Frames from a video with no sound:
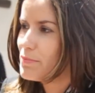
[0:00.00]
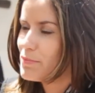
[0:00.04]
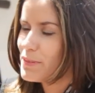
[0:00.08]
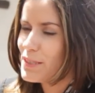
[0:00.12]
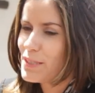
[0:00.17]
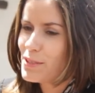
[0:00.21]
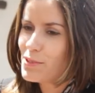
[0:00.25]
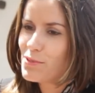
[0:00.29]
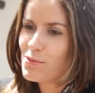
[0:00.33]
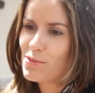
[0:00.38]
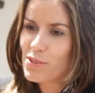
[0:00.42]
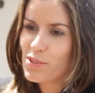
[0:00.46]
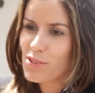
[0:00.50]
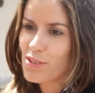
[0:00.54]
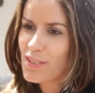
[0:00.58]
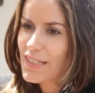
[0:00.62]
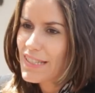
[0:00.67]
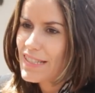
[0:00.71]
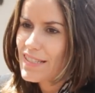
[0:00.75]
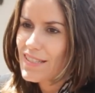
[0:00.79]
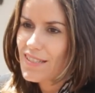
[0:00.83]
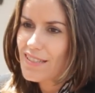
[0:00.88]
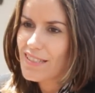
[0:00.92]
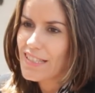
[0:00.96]

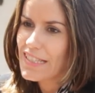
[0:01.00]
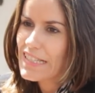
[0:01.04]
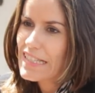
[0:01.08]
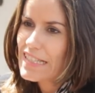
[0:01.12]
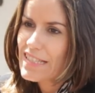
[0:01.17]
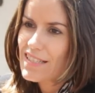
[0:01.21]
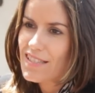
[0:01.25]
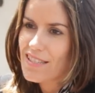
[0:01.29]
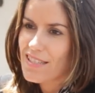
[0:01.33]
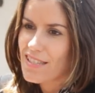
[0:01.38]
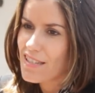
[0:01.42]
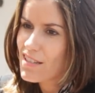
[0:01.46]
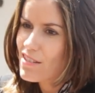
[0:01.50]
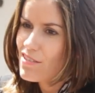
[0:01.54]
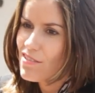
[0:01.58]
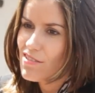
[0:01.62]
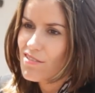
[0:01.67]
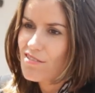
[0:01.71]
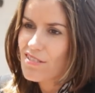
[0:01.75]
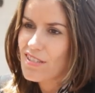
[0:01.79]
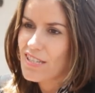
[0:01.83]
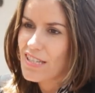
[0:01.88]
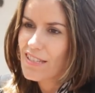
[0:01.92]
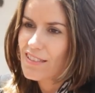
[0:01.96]
viticultores de
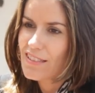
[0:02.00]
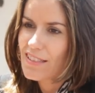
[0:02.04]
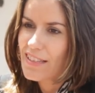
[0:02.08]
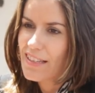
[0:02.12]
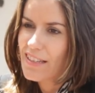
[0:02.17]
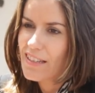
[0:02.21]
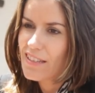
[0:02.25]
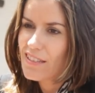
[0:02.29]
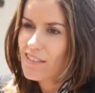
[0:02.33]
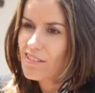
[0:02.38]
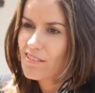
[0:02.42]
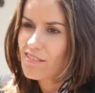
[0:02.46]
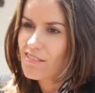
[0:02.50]
75, 80 años.